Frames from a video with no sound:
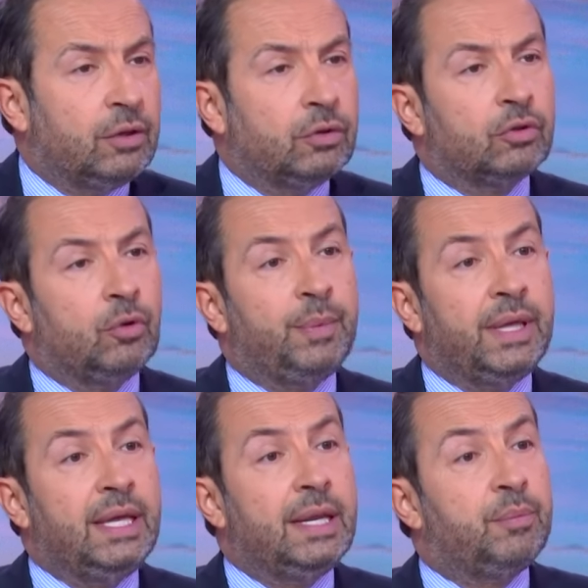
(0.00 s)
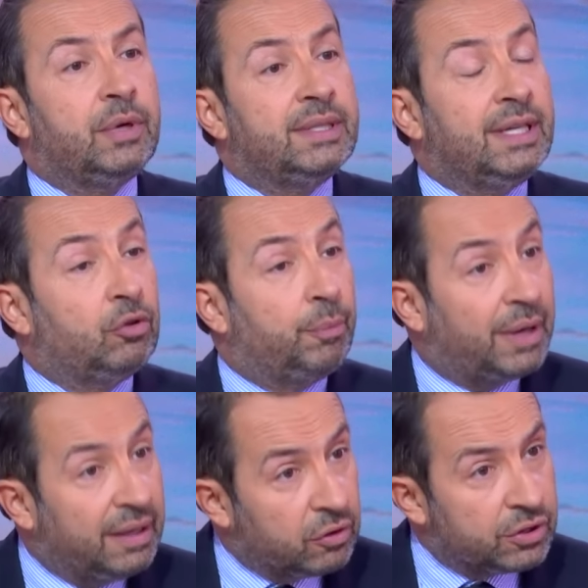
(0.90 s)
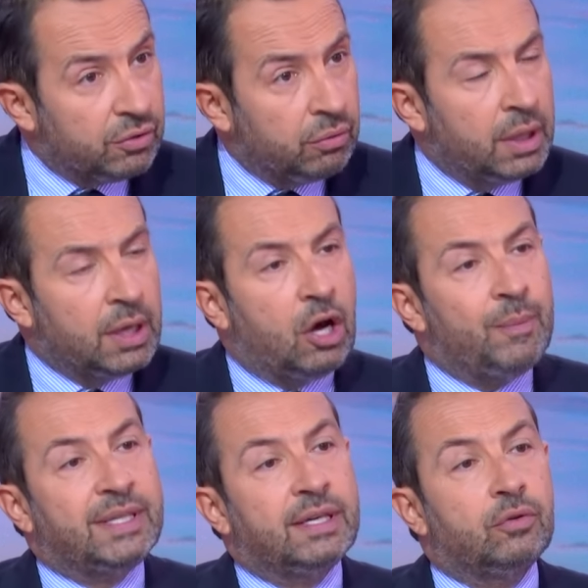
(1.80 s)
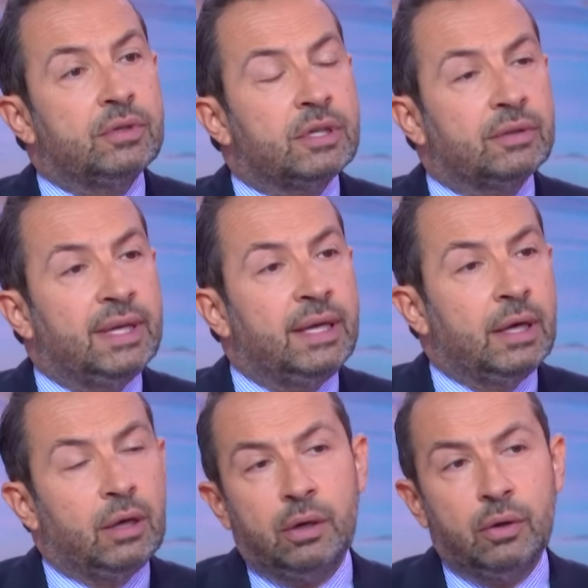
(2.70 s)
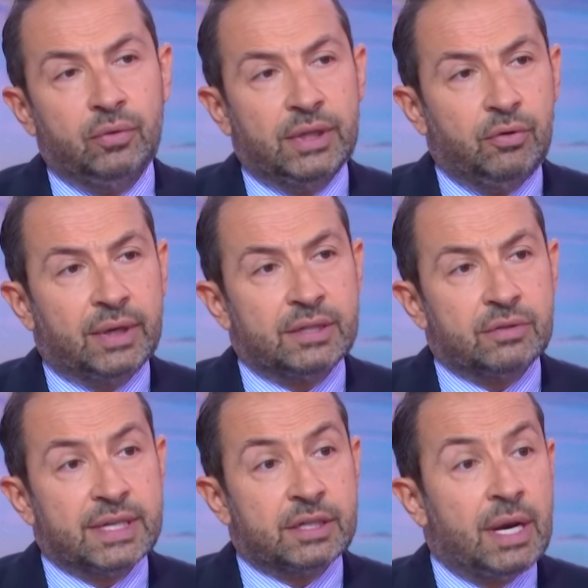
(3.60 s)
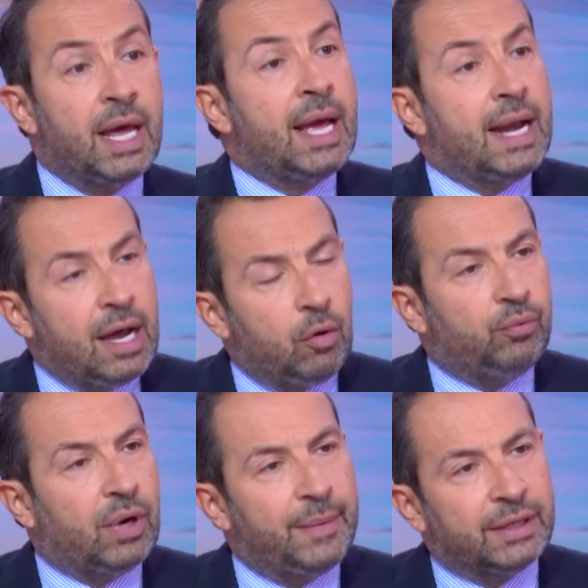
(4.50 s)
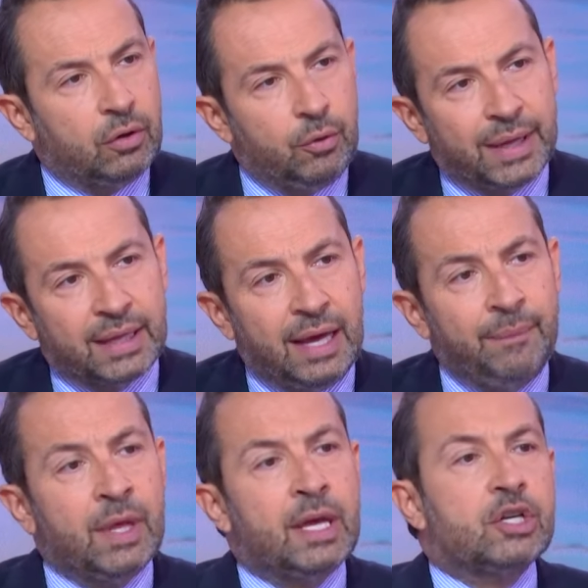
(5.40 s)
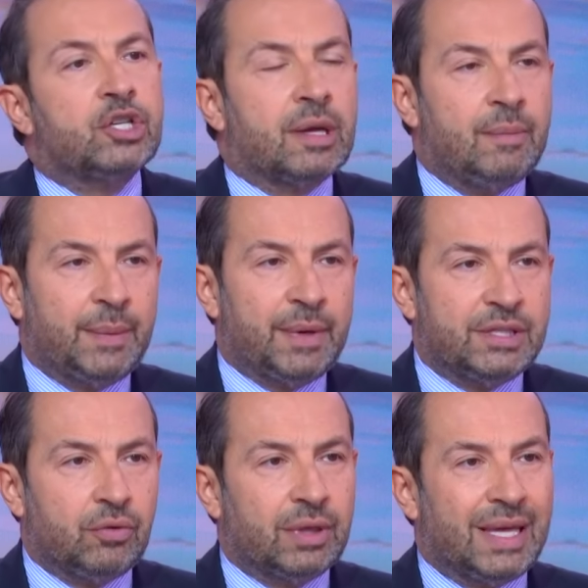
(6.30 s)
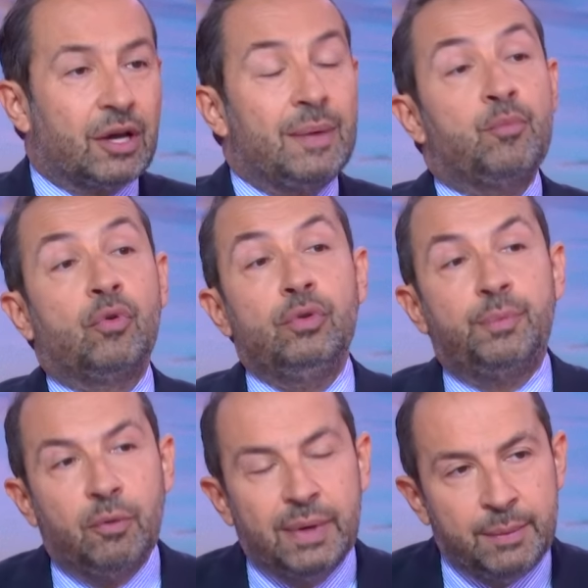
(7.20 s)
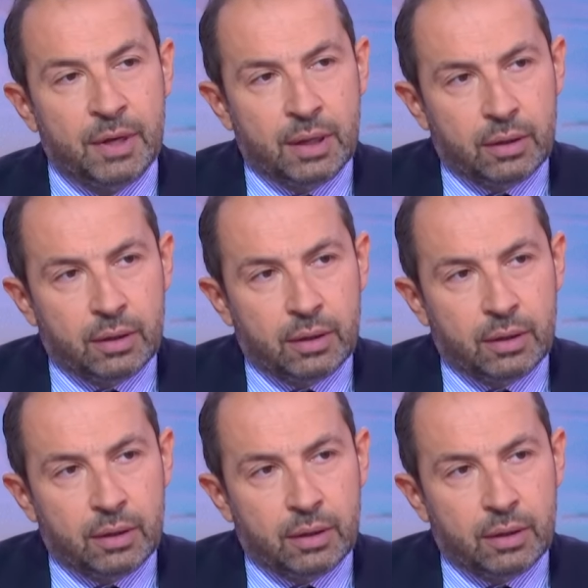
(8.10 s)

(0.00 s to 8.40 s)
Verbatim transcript: dans notre pays, les ah politiques de prévention mmh. en matière de santé ou d'éducation sexuelle. Là, on pourrait mettre le paquet. J'ai quand même l'impression qu'il y a quand même beaucoup de problèmes